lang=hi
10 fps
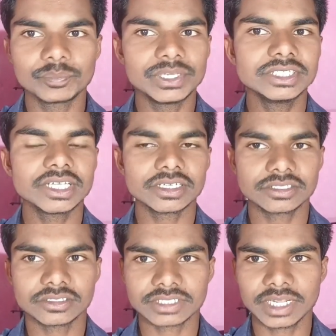प्लीज़ जाकर
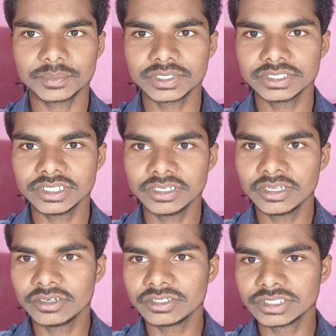सब्सक्राइब कीजिए
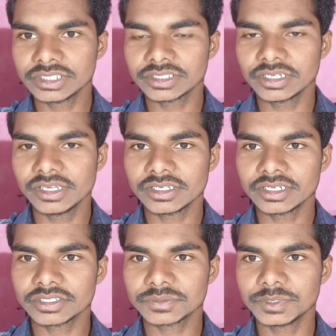डीजे से
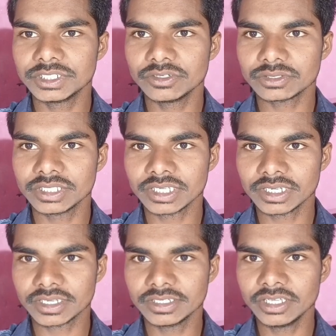रिलेटेड वीडियोस
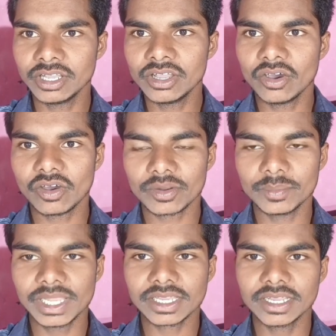देखने के लिए और
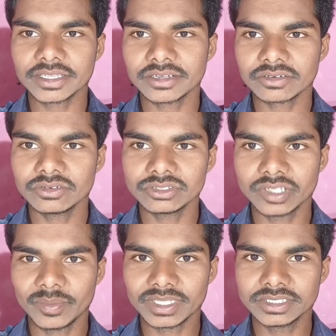बेल का आइकन को
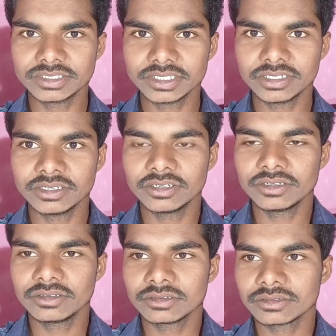दबा दीजिए
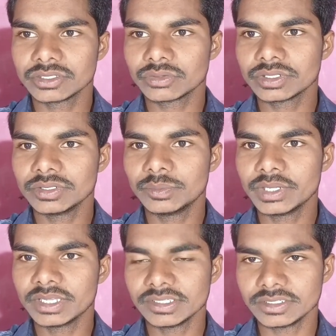क्योंकि
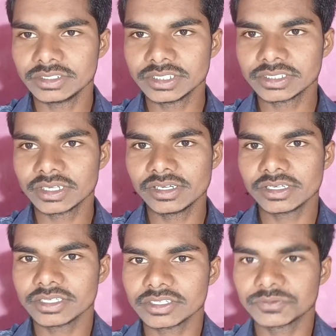मैं डीजे से
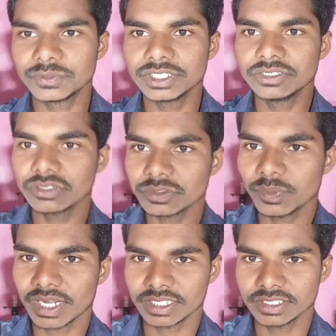रिलेटेड वीडियोस
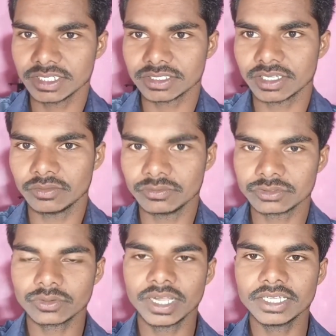बनाते रहता हूँ
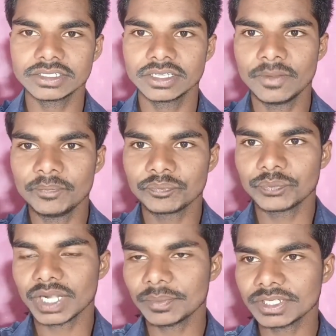सो गायस गैस
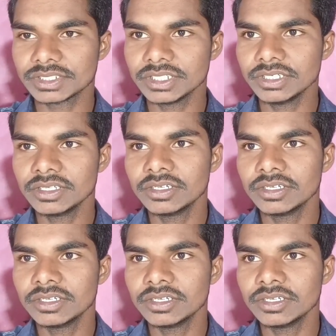फटाफट से